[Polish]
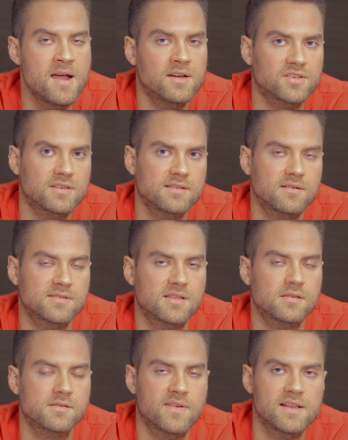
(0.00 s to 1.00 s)
że
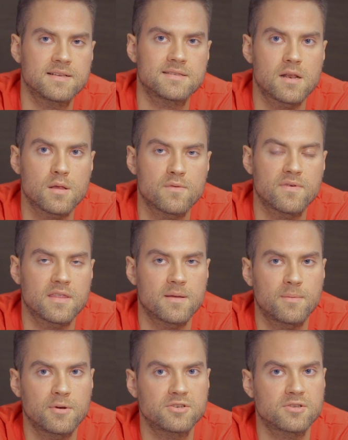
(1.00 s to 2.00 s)
stosowanie sterydów
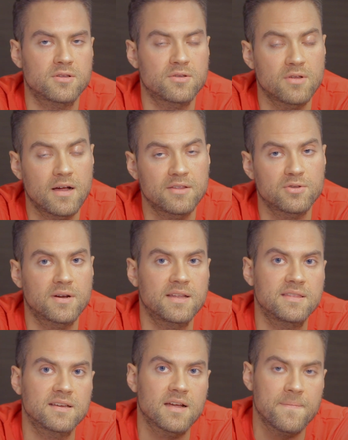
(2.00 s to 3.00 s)

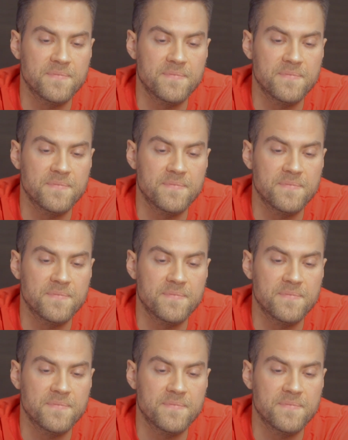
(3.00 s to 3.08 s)
anaboliczno-androgennych